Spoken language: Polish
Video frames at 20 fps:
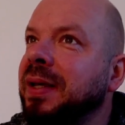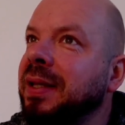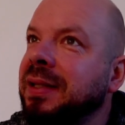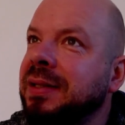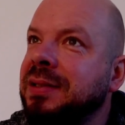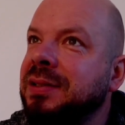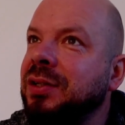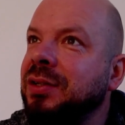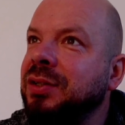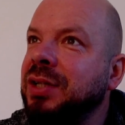
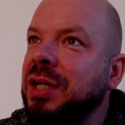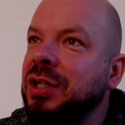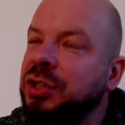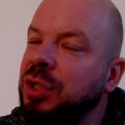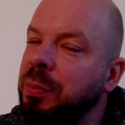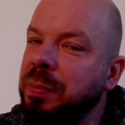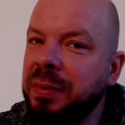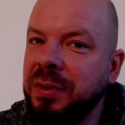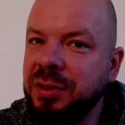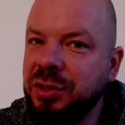coś
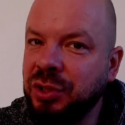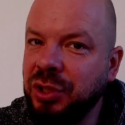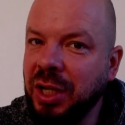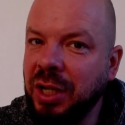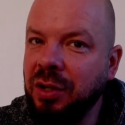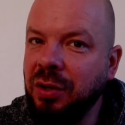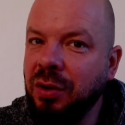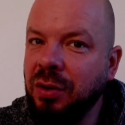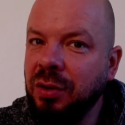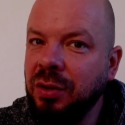jeszcze
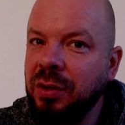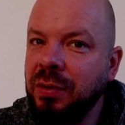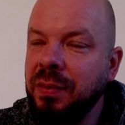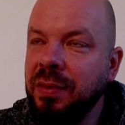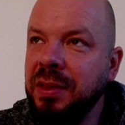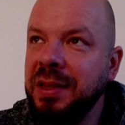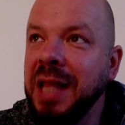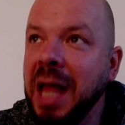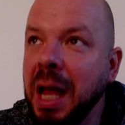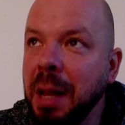prostszego
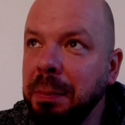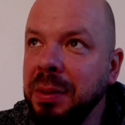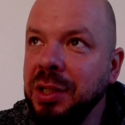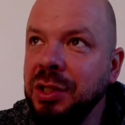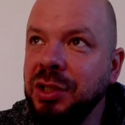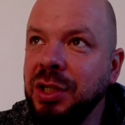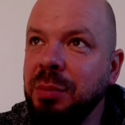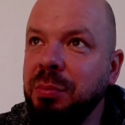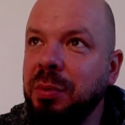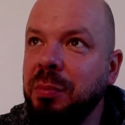napij
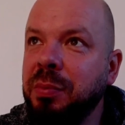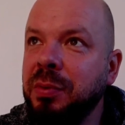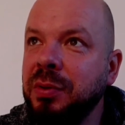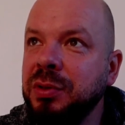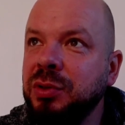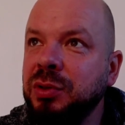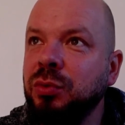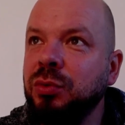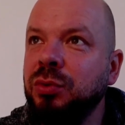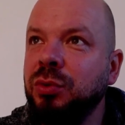się po
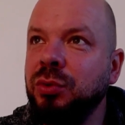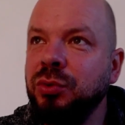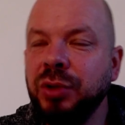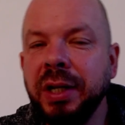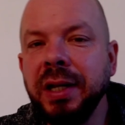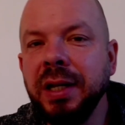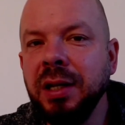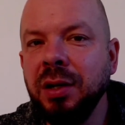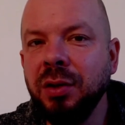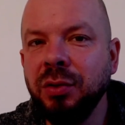prostu
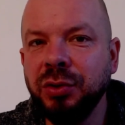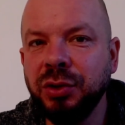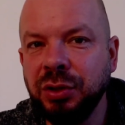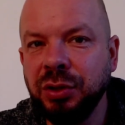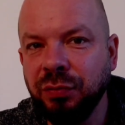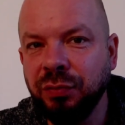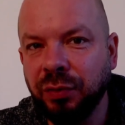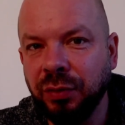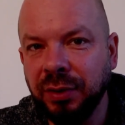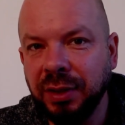dużej ilości
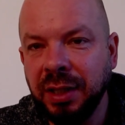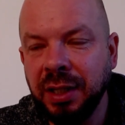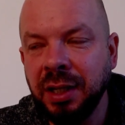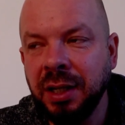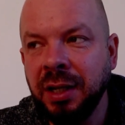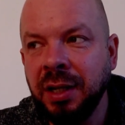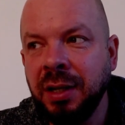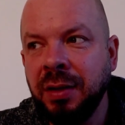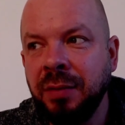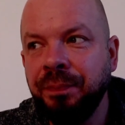wody,
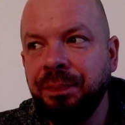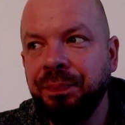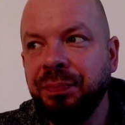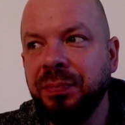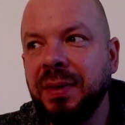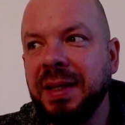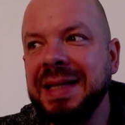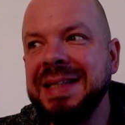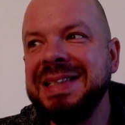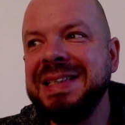
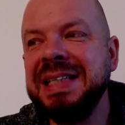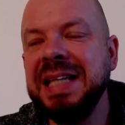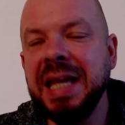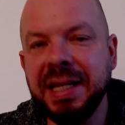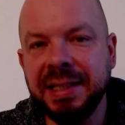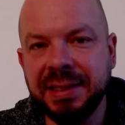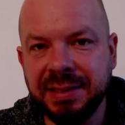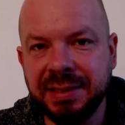zjedz